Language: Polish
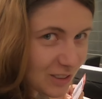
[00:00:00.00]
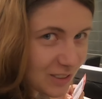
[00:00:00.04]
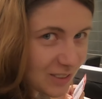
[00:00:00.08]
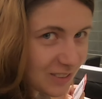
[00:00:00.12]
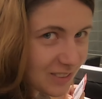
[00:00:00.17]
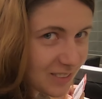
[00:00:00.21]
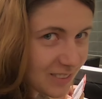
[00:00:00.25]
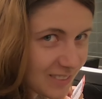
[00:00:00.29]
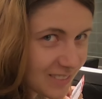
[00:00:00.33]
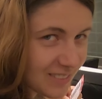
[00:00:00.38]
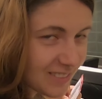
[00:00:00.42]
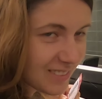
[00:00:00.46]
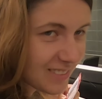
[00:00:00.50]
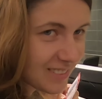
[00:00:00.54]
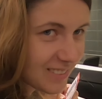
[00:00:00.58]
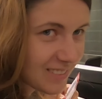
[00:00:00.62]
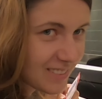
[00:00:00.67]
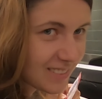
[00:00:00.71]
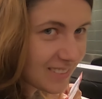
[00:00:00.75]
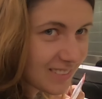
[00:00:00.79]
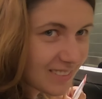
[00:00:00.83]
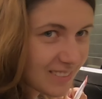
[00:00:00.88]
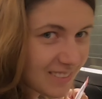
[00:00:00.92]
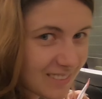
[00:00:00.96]
sami jesteśmy
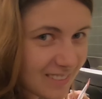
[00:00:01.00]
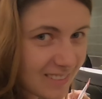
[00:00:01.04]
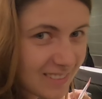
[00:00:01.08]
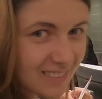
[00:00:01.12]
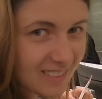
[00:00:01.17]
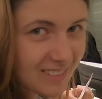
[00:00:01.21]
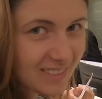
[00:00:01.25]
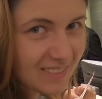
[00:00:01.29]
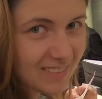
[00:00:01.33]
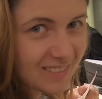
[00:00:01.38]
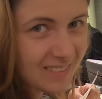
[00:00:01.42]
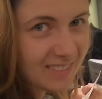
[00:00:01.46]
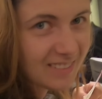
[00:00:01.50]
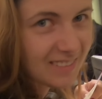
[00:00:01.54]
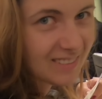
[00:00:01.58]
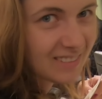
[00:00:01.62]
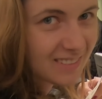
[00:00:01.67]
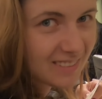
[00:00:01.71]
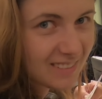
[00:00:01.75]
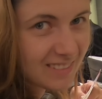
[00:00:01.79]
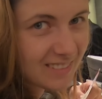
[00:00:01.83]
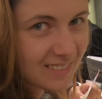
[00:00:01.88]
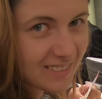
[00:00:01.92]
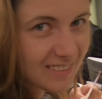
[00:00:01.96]
naszymi
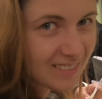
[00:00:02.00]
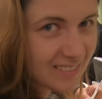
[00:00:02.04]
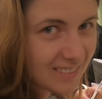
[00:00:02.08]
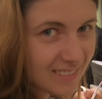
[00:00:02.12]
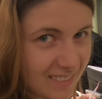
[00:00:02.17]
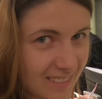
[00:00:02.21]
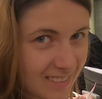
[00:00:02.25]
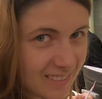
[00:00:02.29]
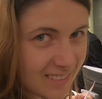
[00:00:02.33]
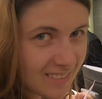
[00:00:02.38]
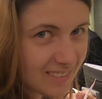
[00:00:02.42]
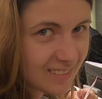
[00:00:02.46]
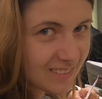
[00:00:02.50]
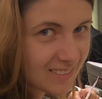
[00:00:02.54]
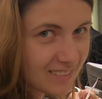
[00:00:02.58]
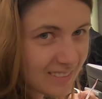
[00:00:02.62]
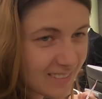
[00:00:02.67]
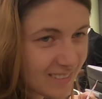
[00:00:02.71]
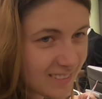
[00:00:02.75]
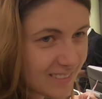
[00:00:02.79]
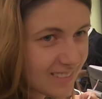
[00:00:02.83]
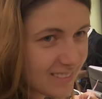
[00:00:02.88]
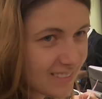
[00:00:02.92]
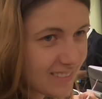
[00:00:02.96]
odprawiancami. No
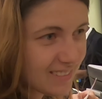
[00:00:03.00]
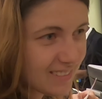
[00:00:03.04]
dawaj.